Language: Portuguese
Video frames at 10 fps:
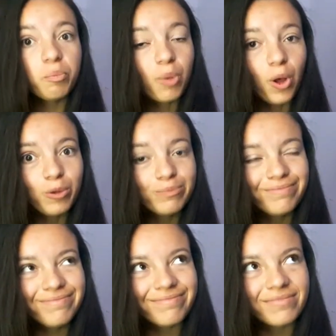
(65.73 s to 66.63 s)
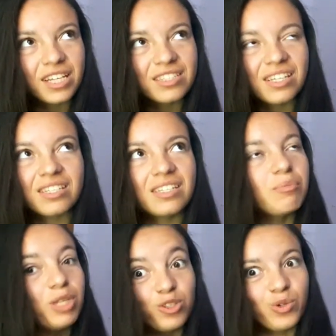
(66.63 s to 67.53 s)
Bom, esqueci
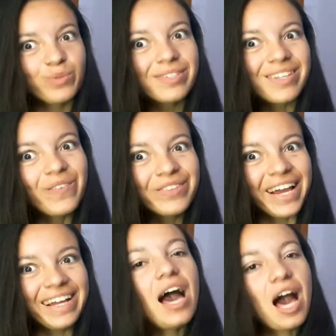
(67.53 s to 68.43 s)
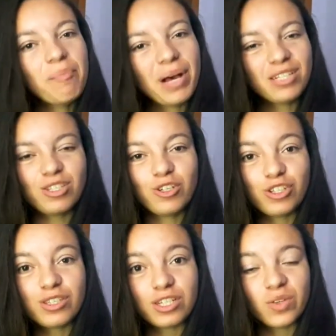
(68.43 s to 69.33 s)
da minha introdução, né? A paz do Senhor
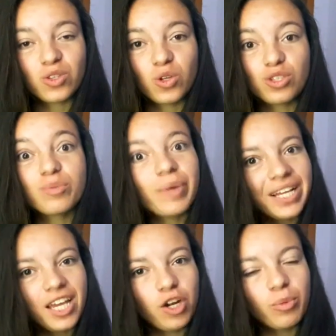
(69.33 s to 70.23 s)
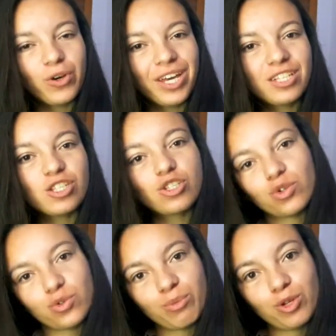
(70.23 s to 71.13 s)
Jesus Cristo a todos. Pra quem não me conhece, eu
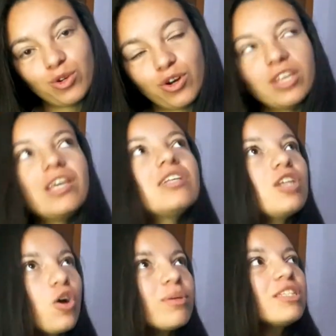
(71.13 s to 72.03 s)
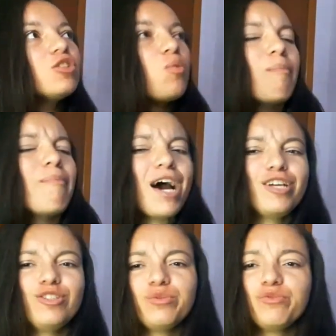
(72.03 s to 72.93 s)
sou Noemi Noronha e estou começando
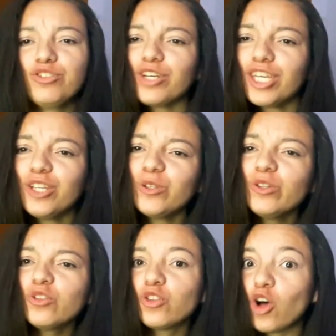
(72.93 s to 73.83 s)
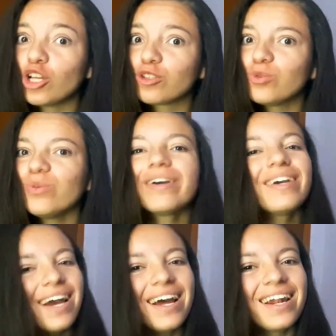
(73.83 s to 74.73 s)
mais um vídeo aqui no nosso
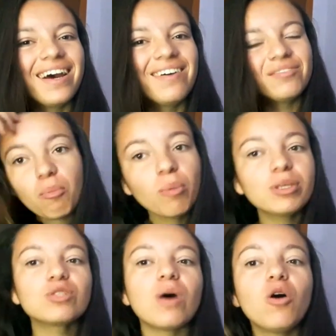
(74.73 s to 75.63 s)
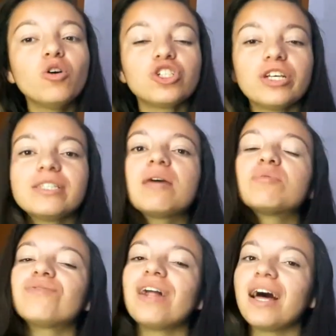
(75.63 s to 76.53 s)
canal. Bom, pessoal, hoje nós
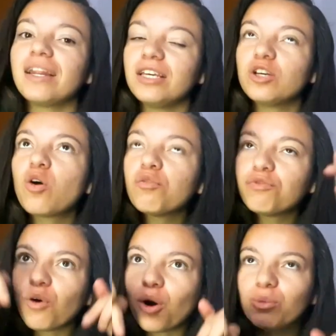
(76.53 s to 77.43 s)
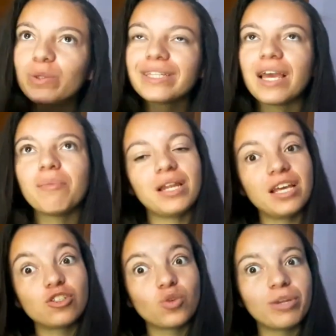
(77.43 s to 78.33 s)
iremos falar aí, conforme o tema,
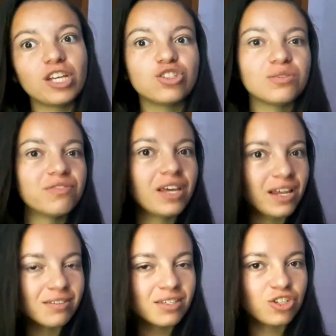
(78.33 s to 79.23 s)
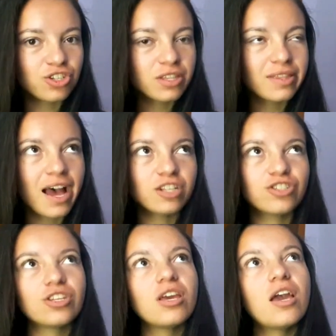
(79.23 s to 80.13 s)
né, sobre a diferença de
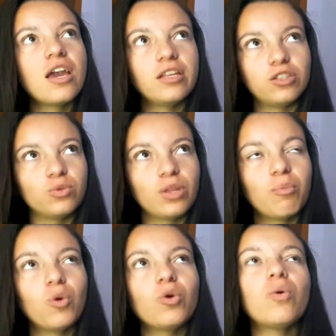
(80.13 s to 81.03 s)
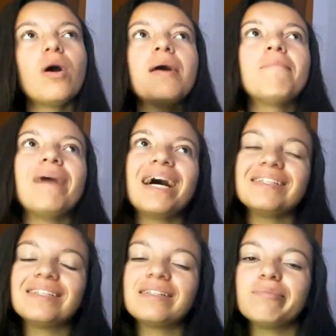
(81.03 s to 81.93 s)
idade entre o namoro,
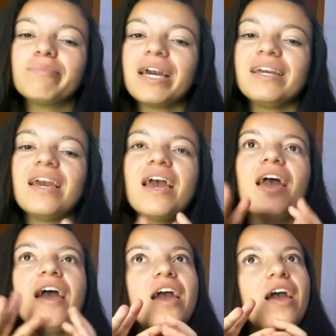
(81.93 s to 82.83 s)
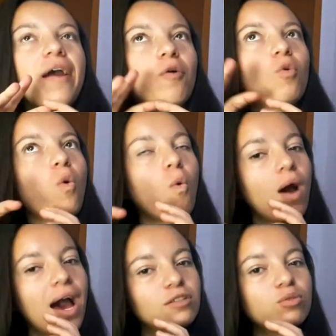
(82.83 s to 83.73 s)
mas também é um
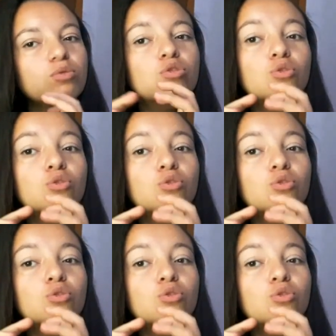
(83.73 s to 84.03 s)
quadro